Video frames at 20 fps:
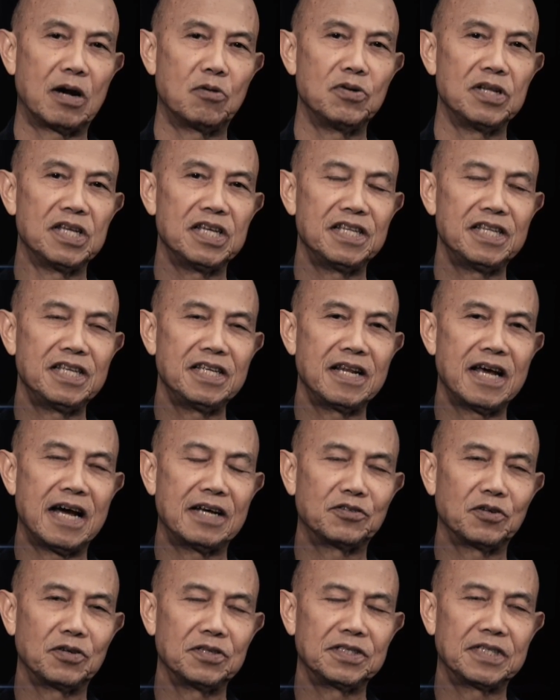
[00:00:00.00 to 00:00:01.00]
เกาหลีที่น่า
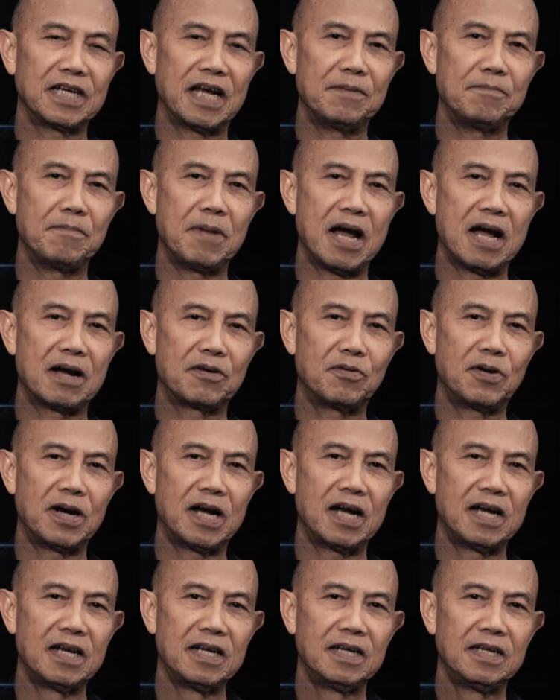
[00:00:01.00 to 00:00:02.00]
สนใจมากว่า
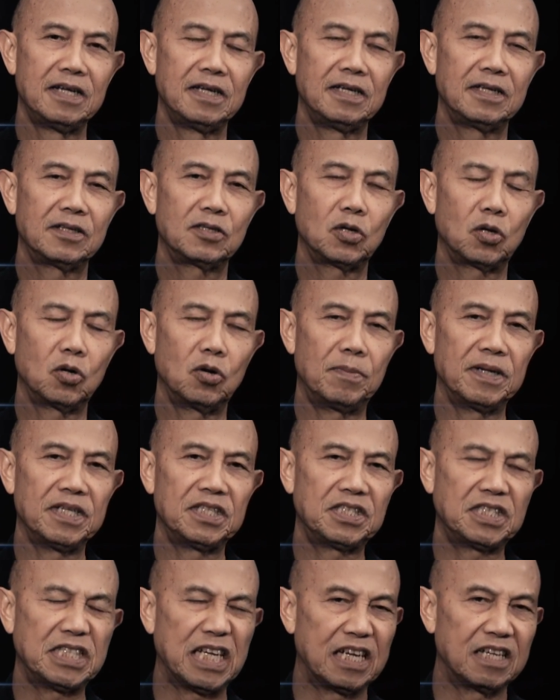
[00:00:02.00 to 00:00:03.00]
ตกลงมัน
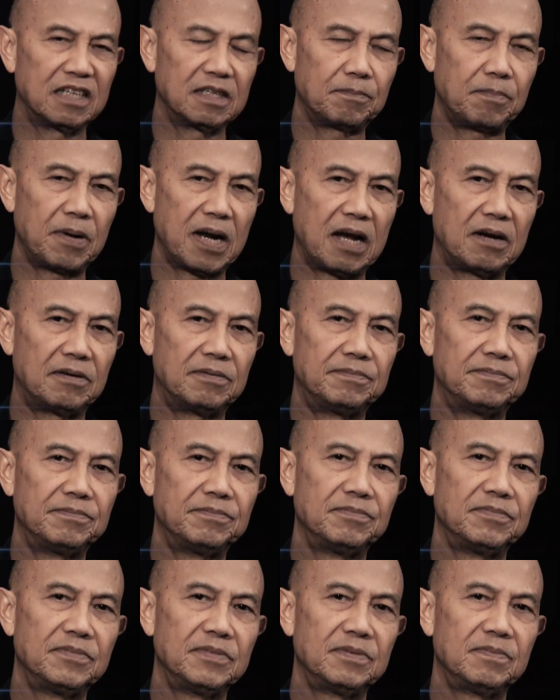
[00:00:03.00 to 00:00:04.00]
จริงหรือเปล่า
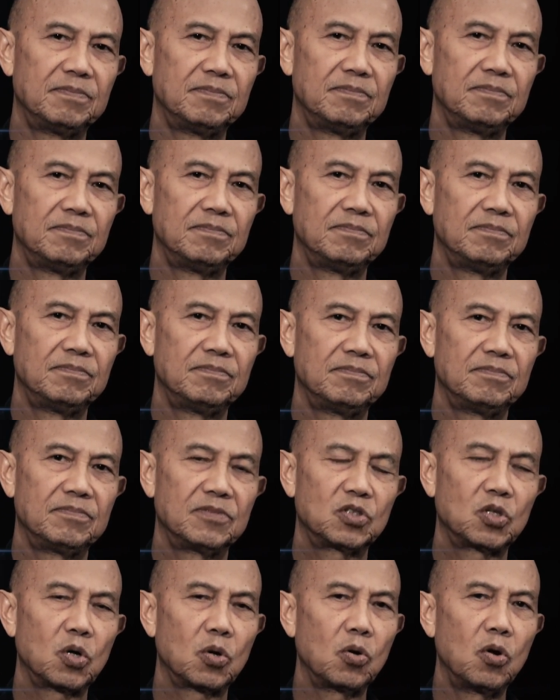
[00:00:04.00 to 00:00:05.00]

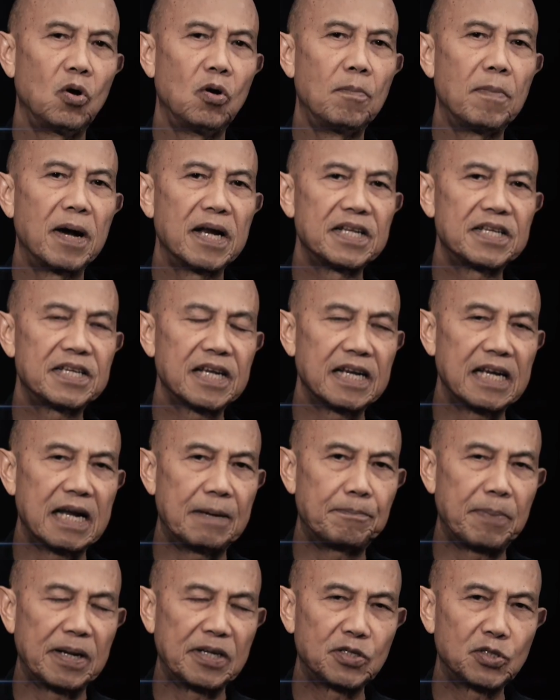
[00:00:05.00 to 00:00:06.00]
ตกลงมันจะ
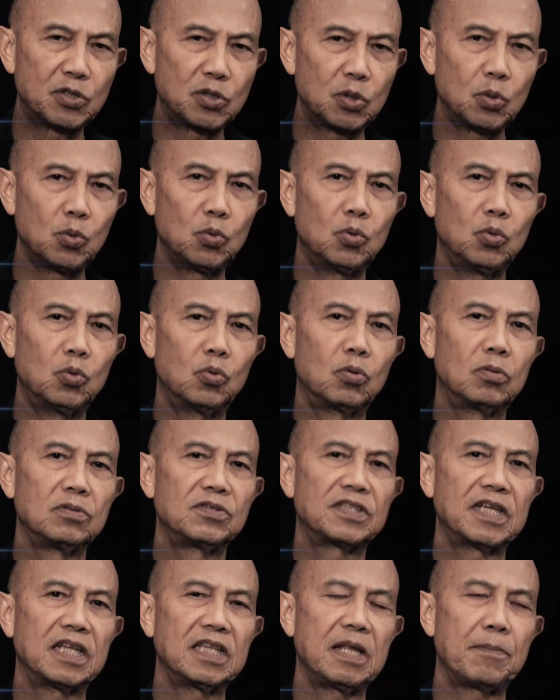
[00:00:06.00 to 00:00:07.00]
นำไปสู่
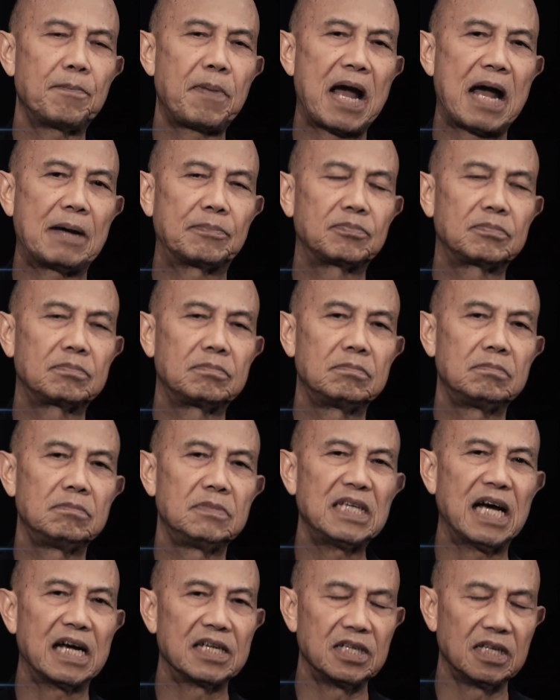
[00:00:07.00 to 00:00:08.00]
สันติภาพ
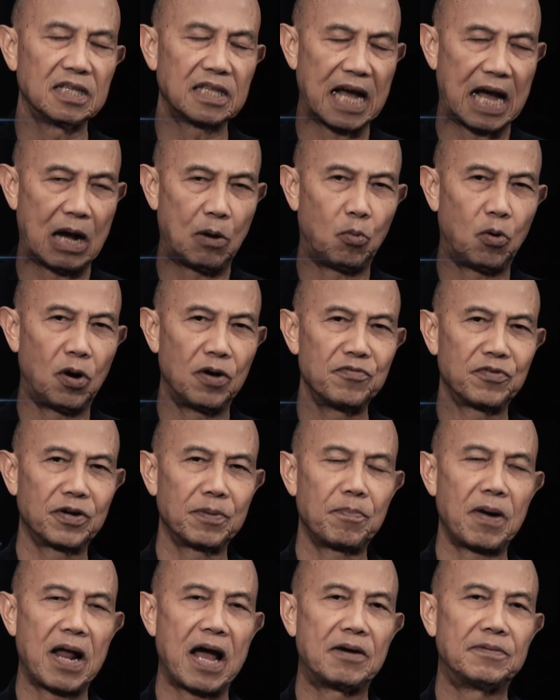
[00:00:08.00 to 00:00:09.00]
ยั่งยืนถาวรหรื
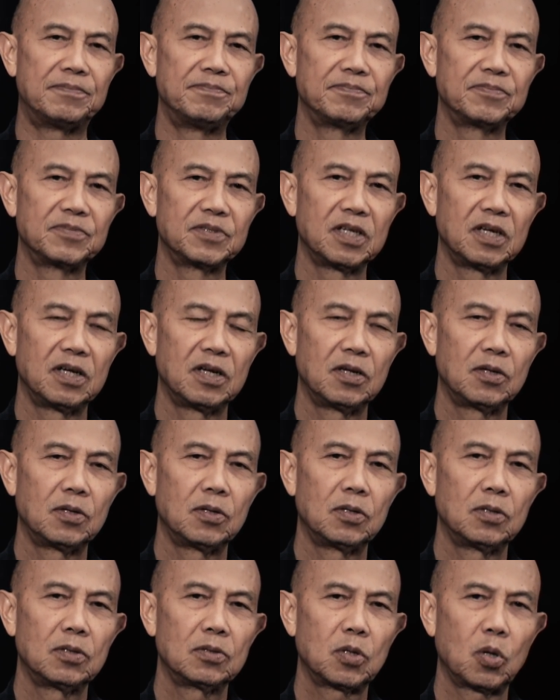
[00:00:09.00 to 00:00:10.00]
อเปล่า
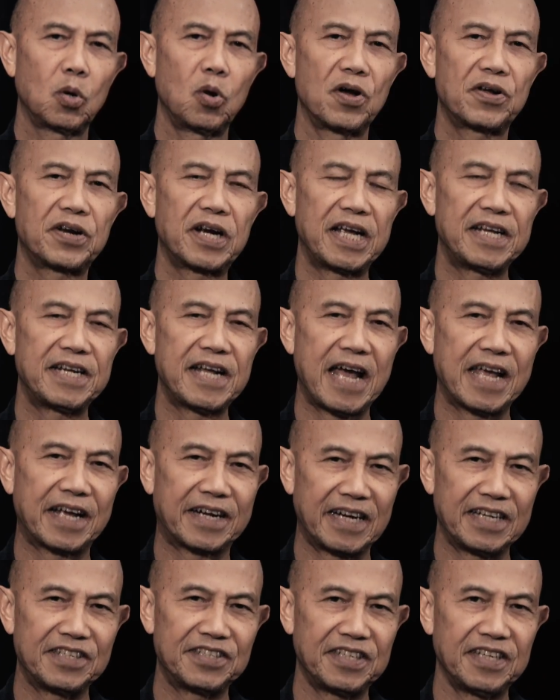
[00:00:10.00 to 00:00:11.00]
ตกลงใครได้
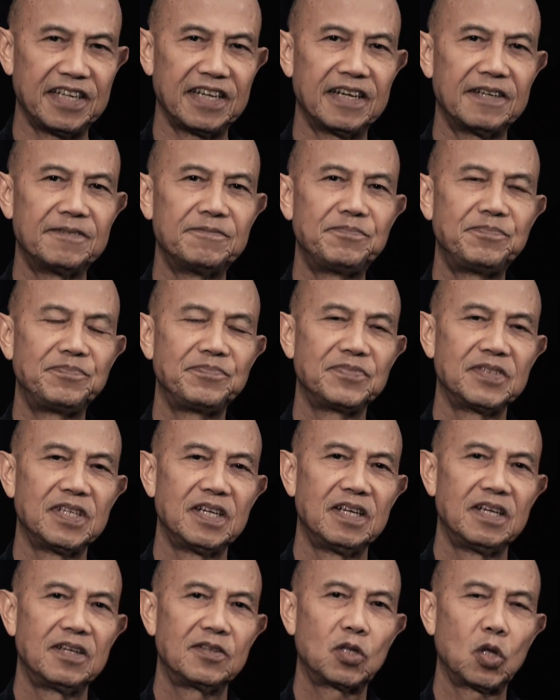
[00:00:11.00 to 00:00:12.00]
ใครเสีย
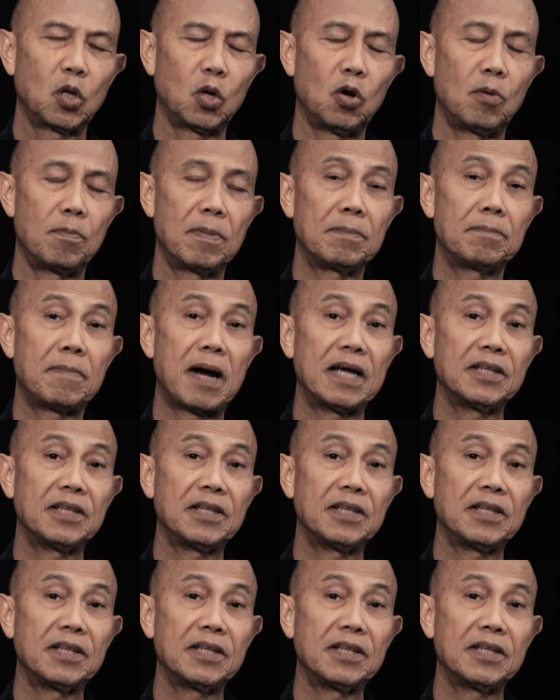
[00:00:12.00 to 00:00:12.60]
ตกลงมันห